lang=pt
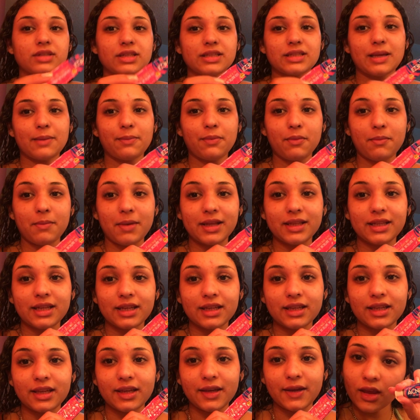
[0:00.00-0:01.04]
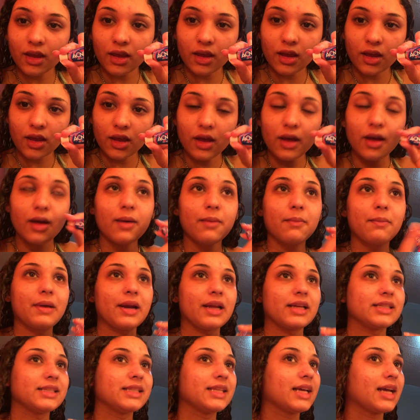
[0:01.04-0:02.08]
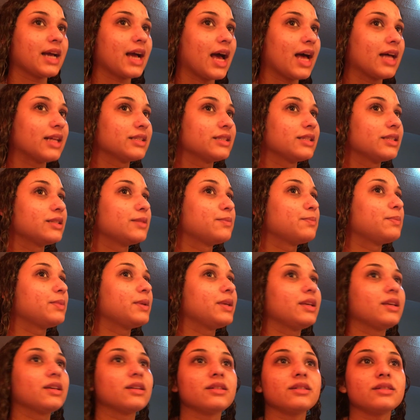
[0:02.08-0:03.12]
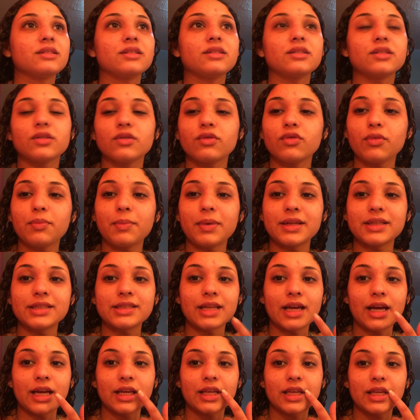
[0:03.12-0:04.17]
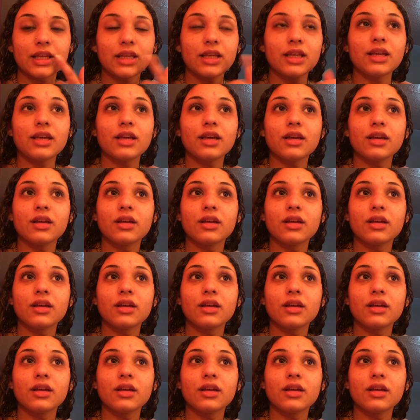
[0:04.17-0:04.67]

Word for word: essa pomada aqui, para secar as espinhas, então vou passar aqui.